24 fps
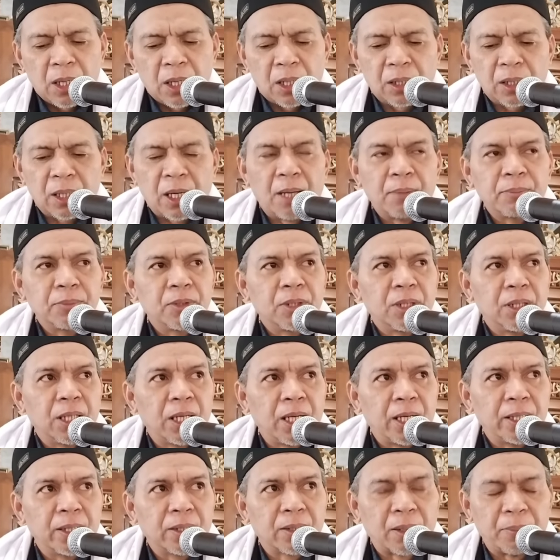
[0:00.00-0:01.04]

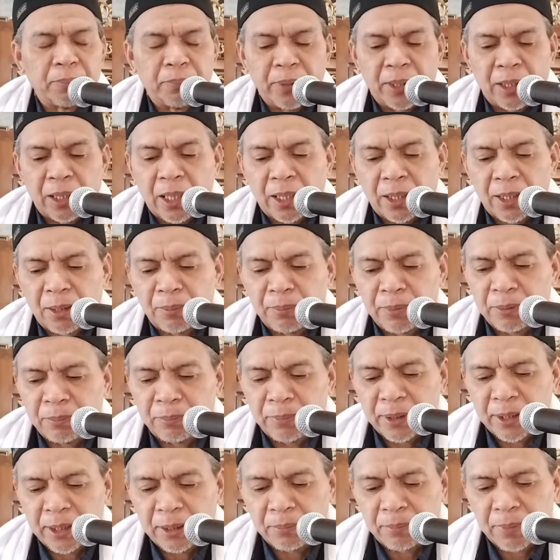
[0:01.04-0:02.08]
Alhamdulillahirabbil
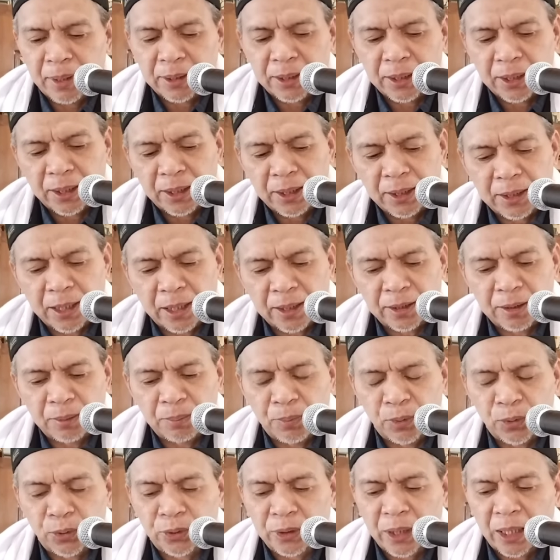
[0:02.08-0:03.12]
alamin bi ni'matihi
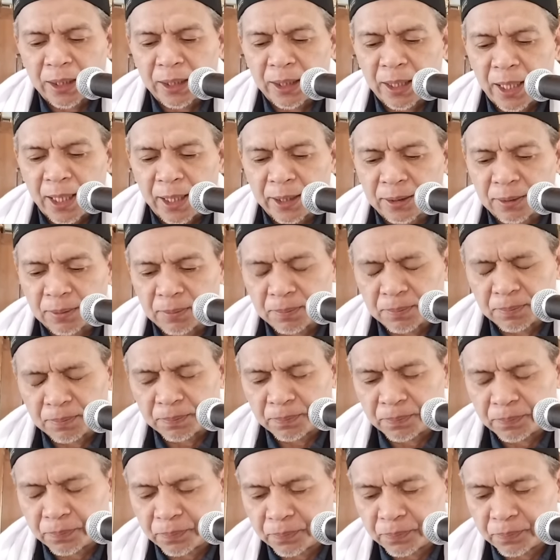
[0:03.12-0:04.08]
tatimmus salihat.